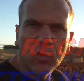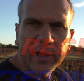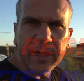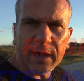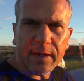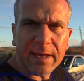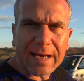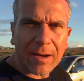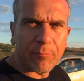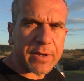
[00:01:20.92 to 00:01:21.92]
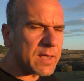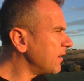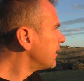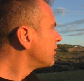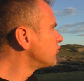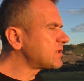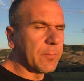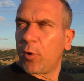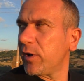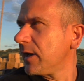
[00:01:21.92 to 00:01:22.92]
collina, nei campi, non
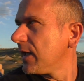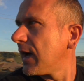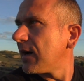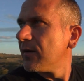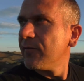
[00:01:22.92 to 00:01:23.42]
si può irrigare,